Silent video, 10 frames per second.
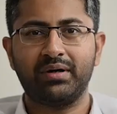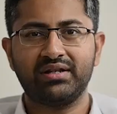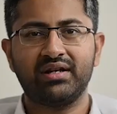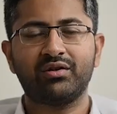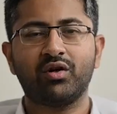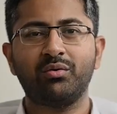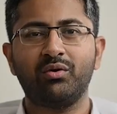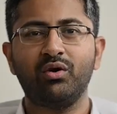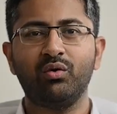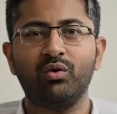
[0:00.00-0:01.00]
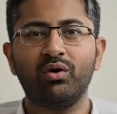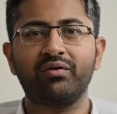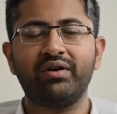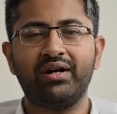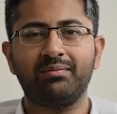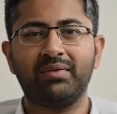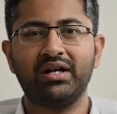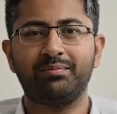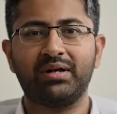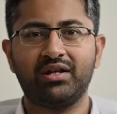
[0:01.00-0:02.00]
ప్రజాస్వామ్యంలో ఓటు వేయడం
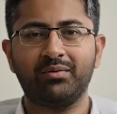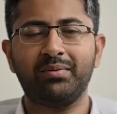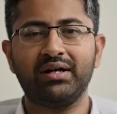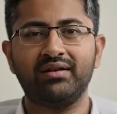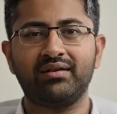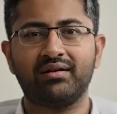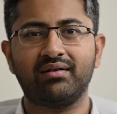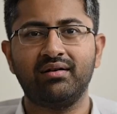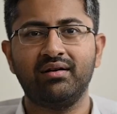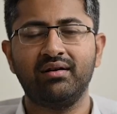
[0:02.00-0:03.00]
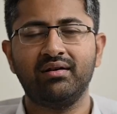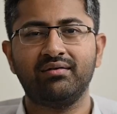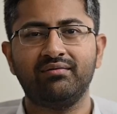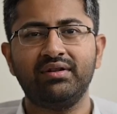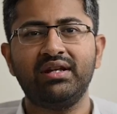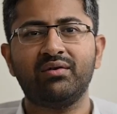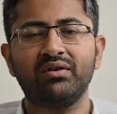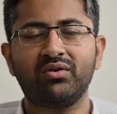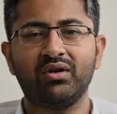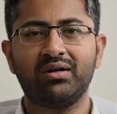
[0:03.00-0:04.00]
మన ప్రథమ బాధ్యత
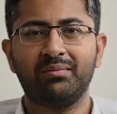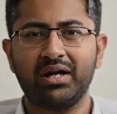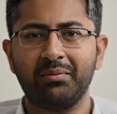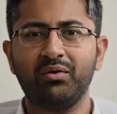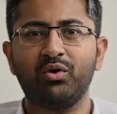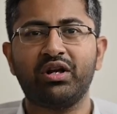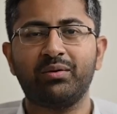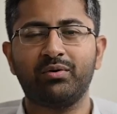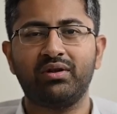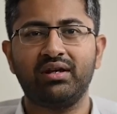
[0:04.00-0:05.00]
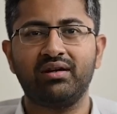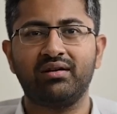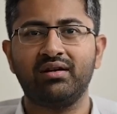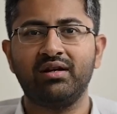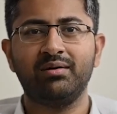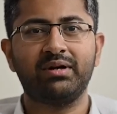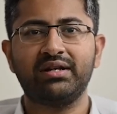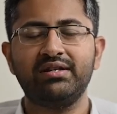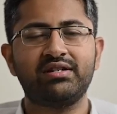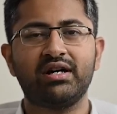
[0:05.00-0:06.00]
విద్యావంతులుగా మనమే ఓటైపోతే
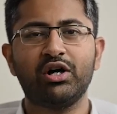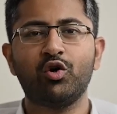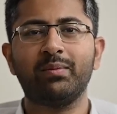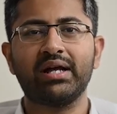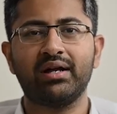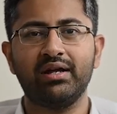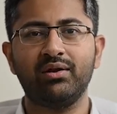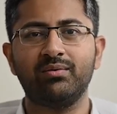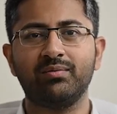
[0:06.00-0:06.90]
ప్రశ్నించే హక్కు మనకు లేదు